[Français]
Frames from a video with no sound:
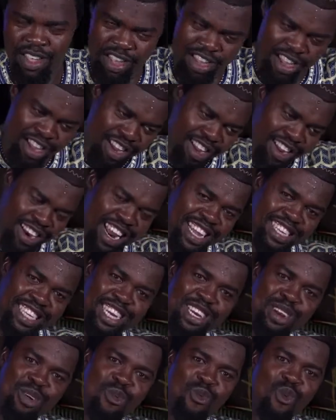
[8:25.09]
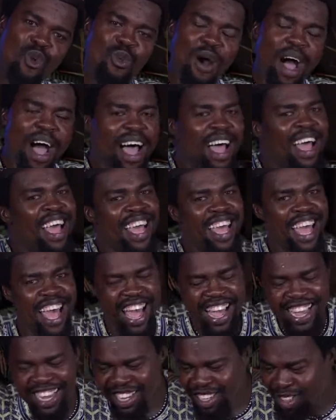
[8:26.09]
Et Nazindungouba, eh,
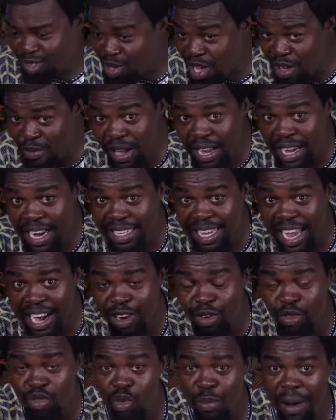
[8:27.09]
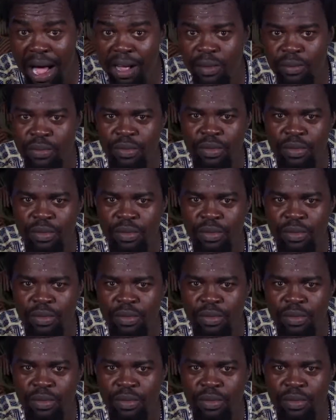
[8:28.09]
il suivait Nathalie Touba.